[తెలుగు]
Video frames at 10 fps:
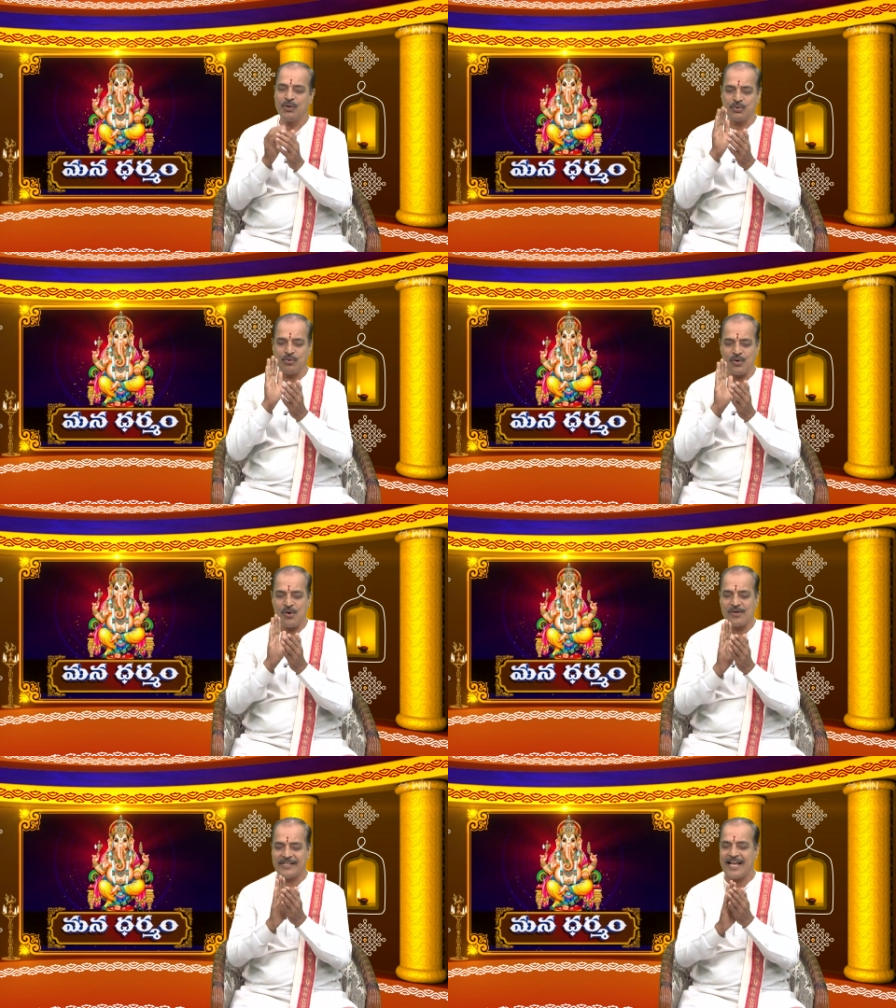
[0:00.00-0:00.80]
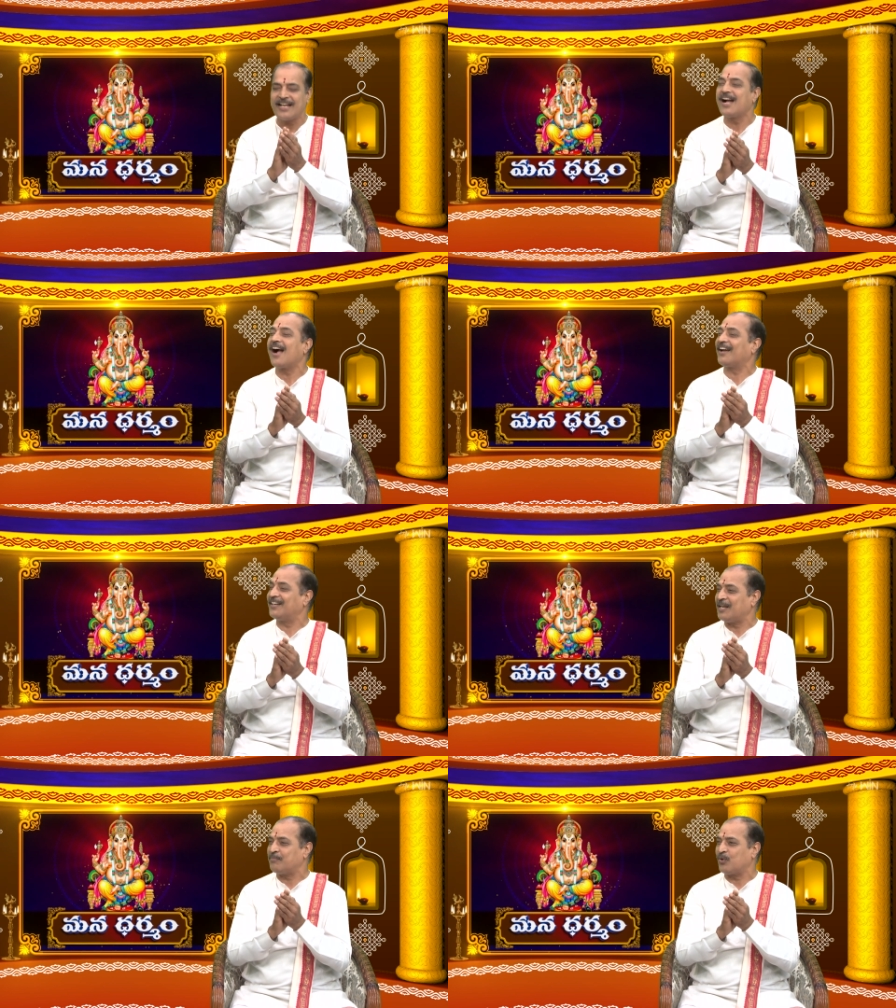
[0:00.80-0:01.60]
సూర్యోదయం
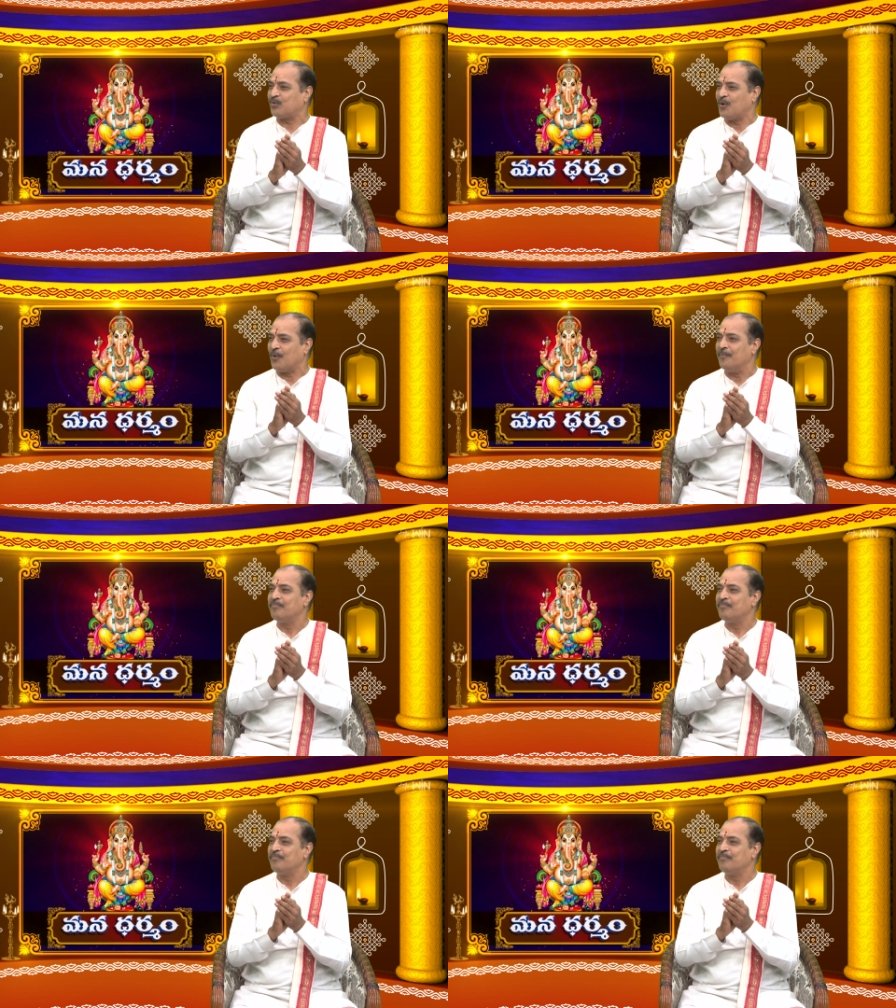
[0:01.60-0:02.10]
కాకంటే పూర్వం